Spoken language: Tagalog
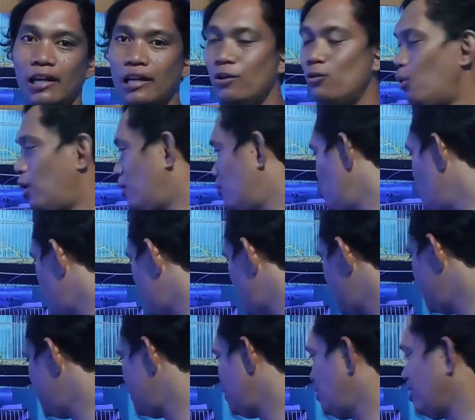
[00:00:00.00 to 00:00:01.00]
kay Wamus.
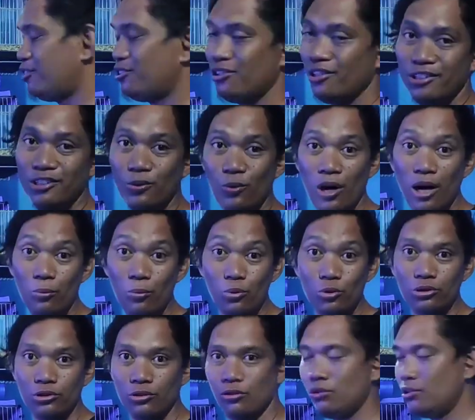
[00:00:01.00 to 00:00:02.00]
So, ito na si
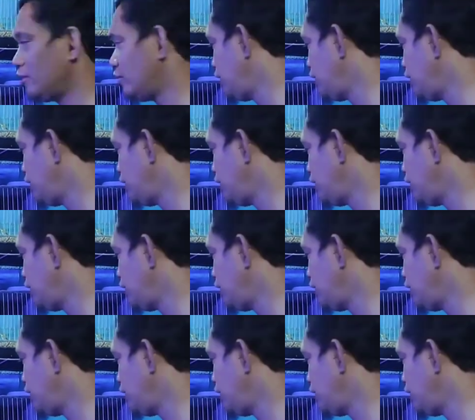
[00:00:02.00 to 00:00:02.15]
Wamus, no?